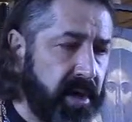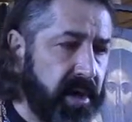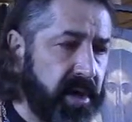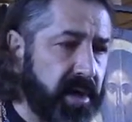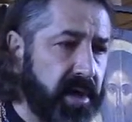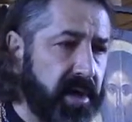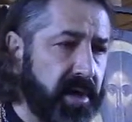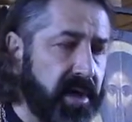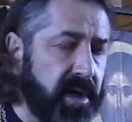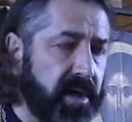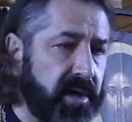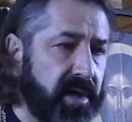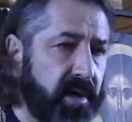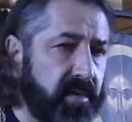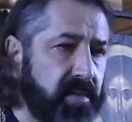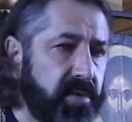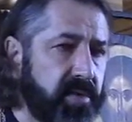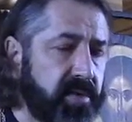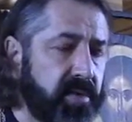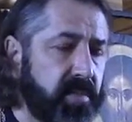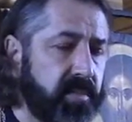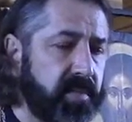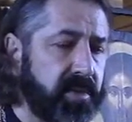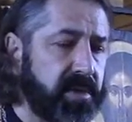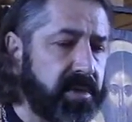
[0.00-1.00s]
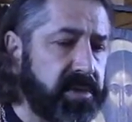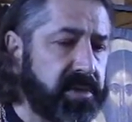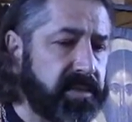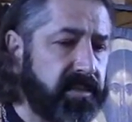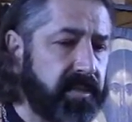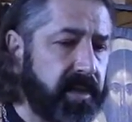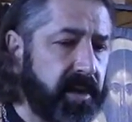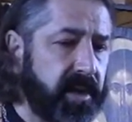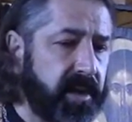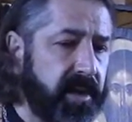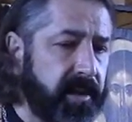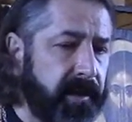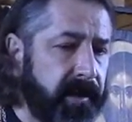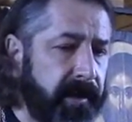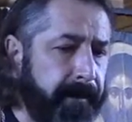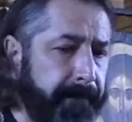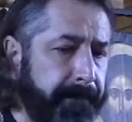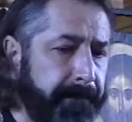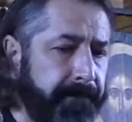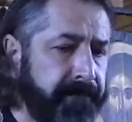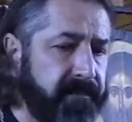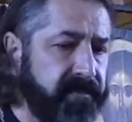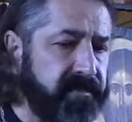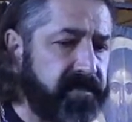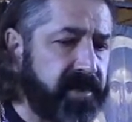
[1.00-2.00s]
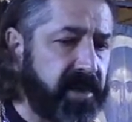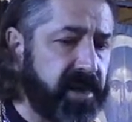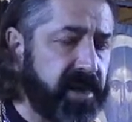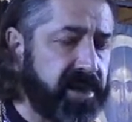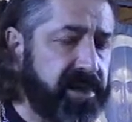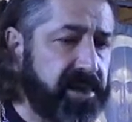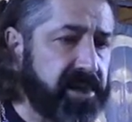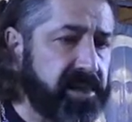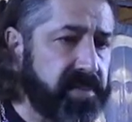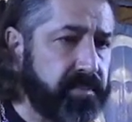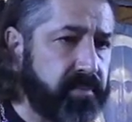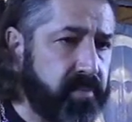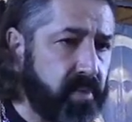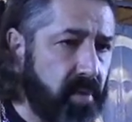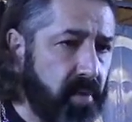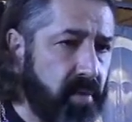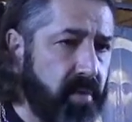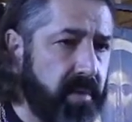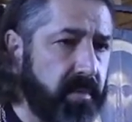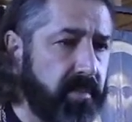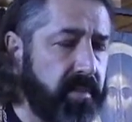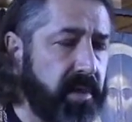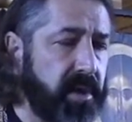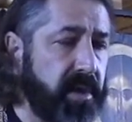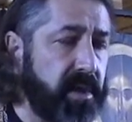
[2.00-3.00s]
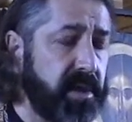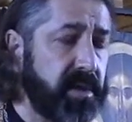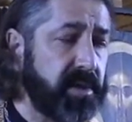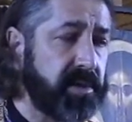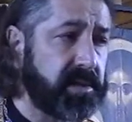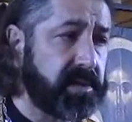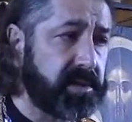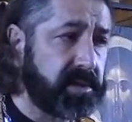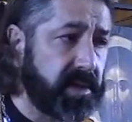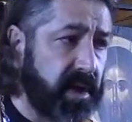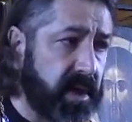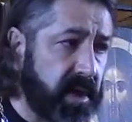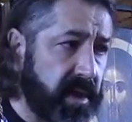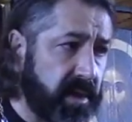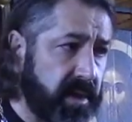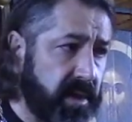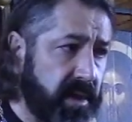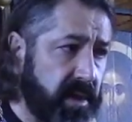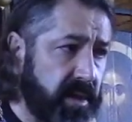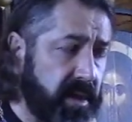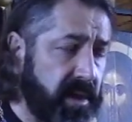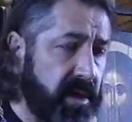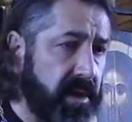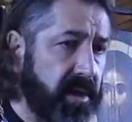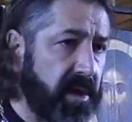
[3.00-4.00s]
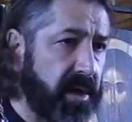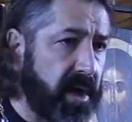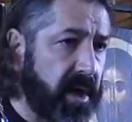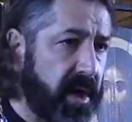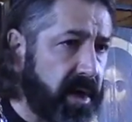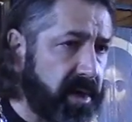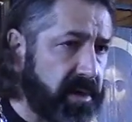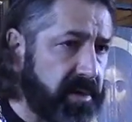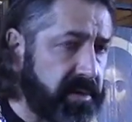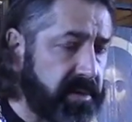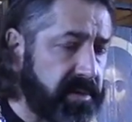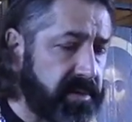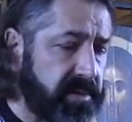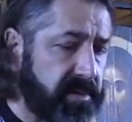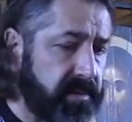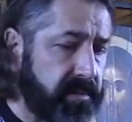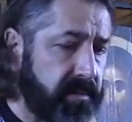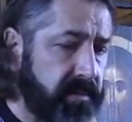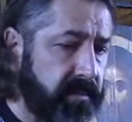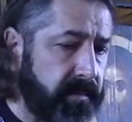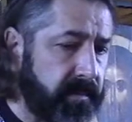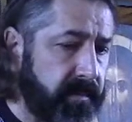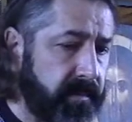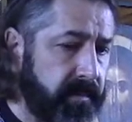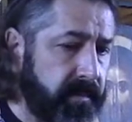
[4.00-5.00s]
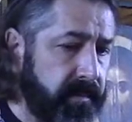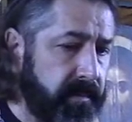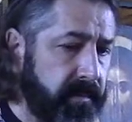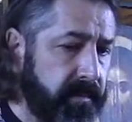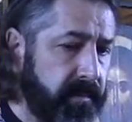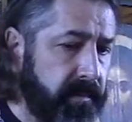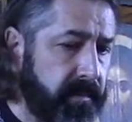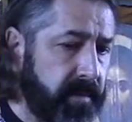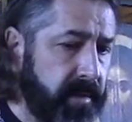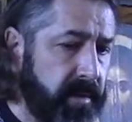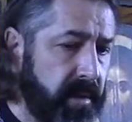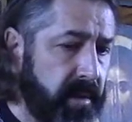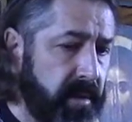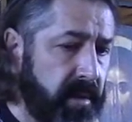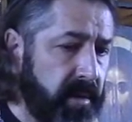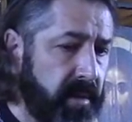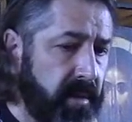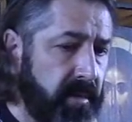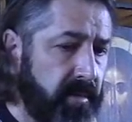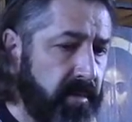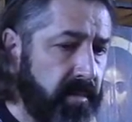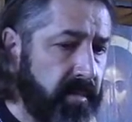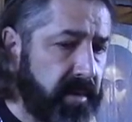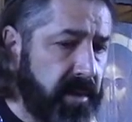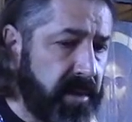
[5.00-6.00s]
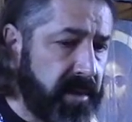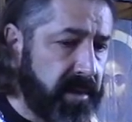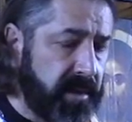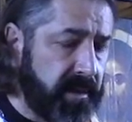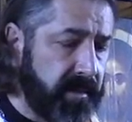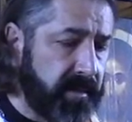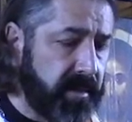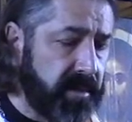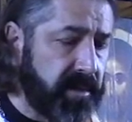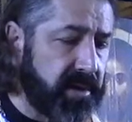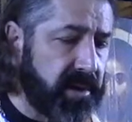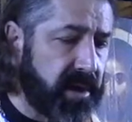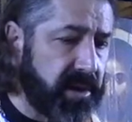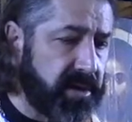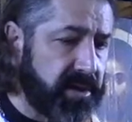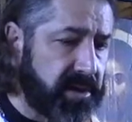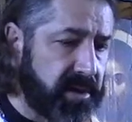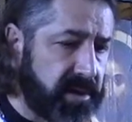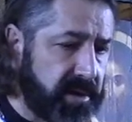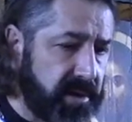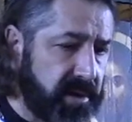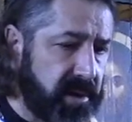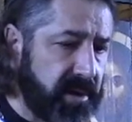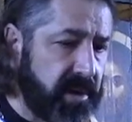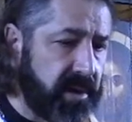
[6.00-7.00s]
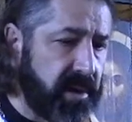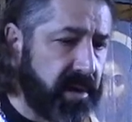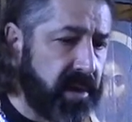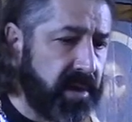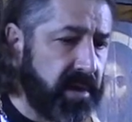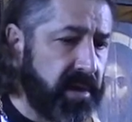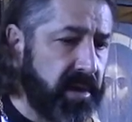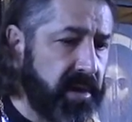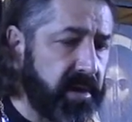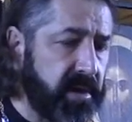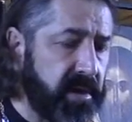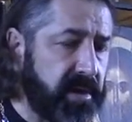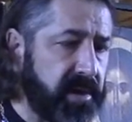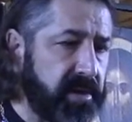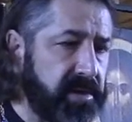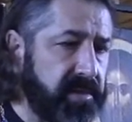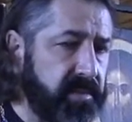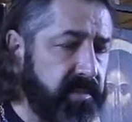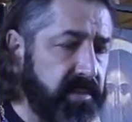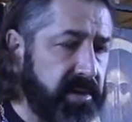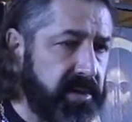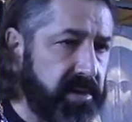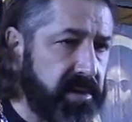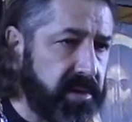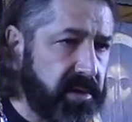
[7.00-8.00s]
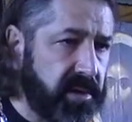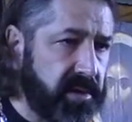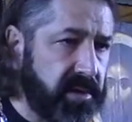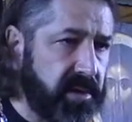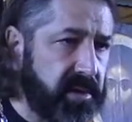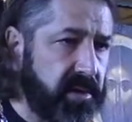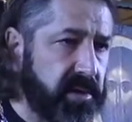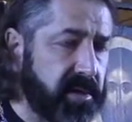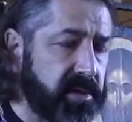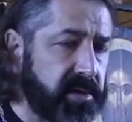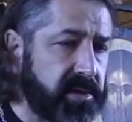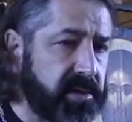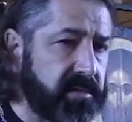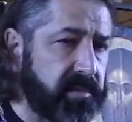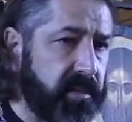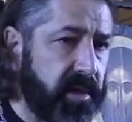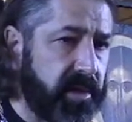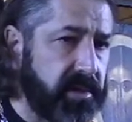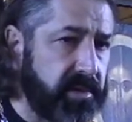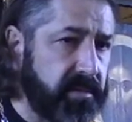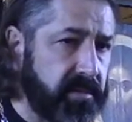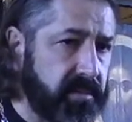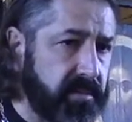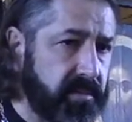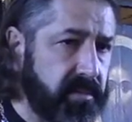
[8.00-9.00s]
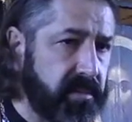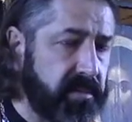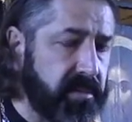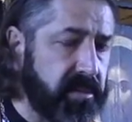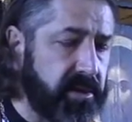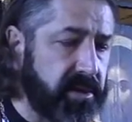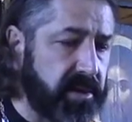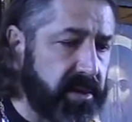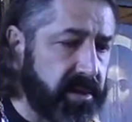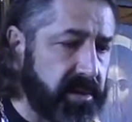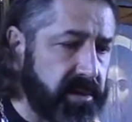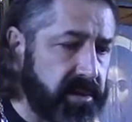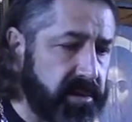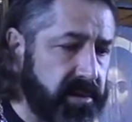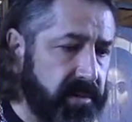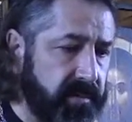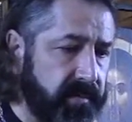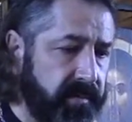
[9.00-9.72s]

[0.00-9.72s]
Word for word: И для того, чтобы действительно встреча с Богом стала реальностью, мы должны изменить свою жизнь.